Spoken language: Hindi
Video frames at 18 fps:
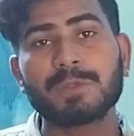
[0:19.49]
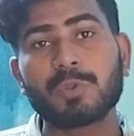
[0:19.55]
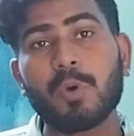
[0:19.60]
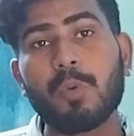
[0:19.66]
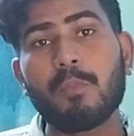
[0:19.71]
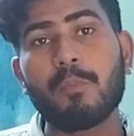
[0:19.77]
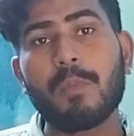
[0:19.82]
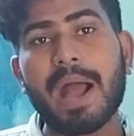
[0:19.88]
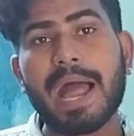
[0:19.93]

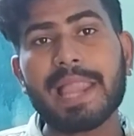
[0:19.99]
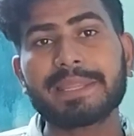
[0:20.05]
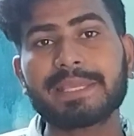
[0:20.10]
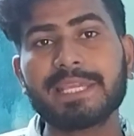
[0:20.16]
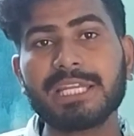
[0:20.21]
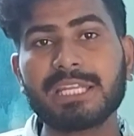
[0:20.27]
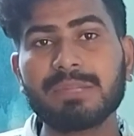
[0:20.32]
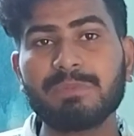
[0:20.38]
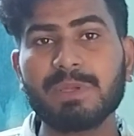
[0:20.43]
तो
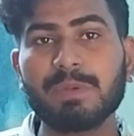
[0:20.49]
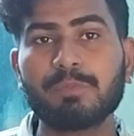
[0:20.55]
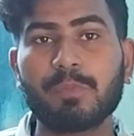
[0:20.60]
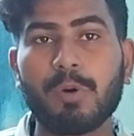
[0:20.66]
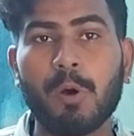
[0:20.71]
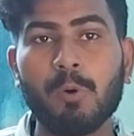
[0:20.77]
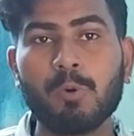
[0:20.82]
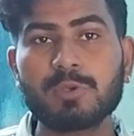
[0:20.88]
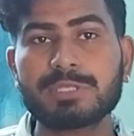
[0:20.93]
मार्केट में
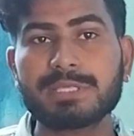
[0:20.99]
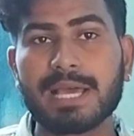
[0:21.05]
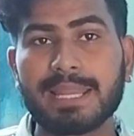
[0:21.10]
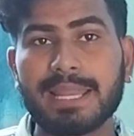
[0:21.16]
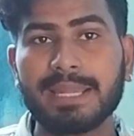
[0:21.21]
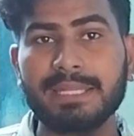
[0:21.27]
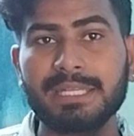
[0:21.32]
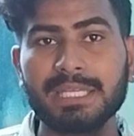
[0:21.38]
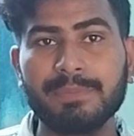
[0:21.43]
बहुत
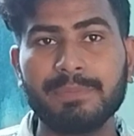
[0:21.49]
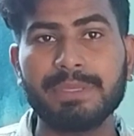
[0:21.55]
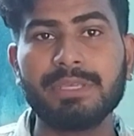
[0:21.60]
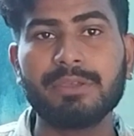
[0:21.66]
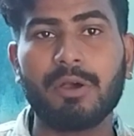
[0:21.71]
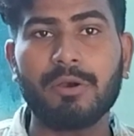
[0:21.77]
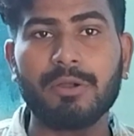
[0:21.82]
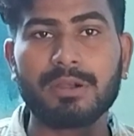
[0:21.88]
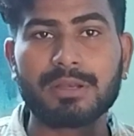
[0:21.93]
सारा
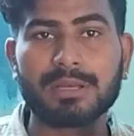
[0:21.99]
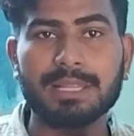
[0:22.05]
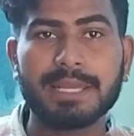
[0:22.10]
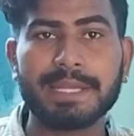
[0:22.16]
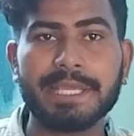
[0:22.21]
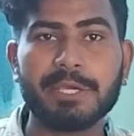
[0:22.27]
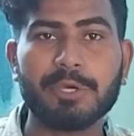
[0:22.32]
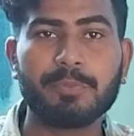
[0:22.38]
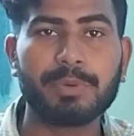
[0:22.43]
टीवी
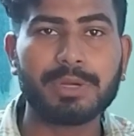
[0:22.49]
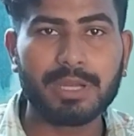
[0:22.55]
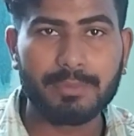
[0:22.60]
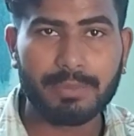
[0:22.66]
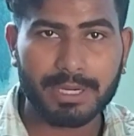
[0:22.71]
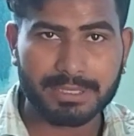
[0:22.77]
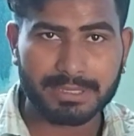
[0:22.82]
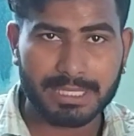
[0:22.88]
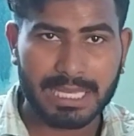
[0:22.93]
ऑलरेडी
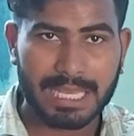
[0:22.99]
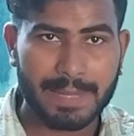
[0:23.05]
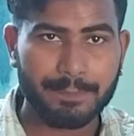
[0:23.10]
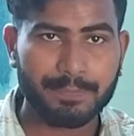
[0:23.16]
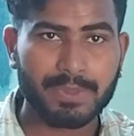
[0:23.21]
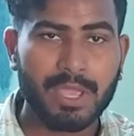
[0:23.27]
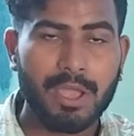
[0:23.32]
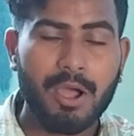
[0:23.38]
उपलब्ध है